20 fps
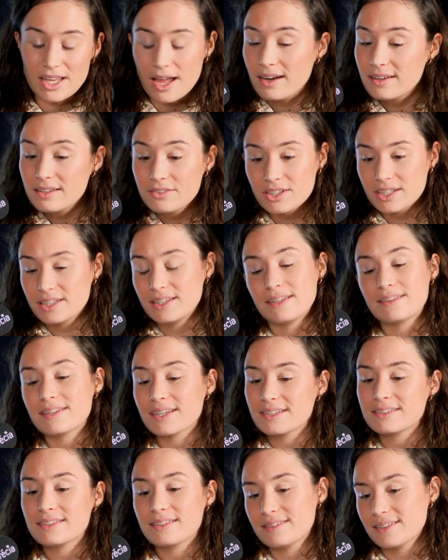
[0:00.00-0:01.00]
c'est un livre qui est
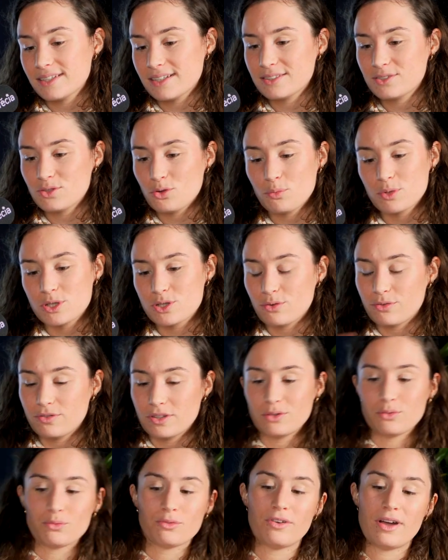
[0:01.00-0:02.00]
très intéressant parce qu'en
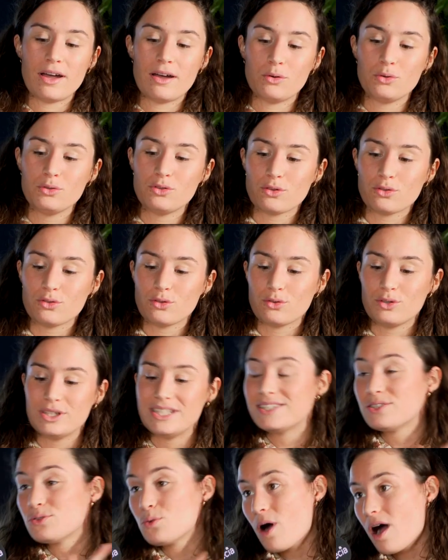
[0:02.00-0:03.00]
fait on va autant dans
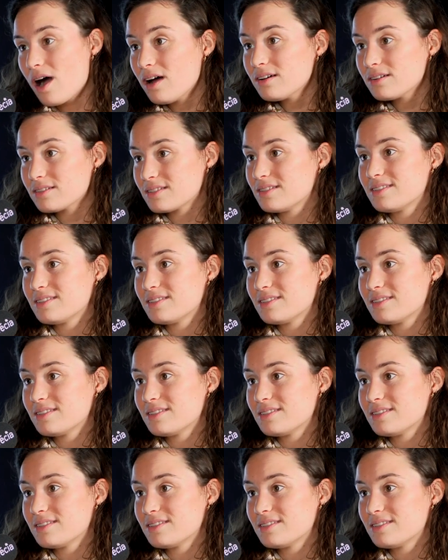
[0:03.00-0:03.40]
l'histoire,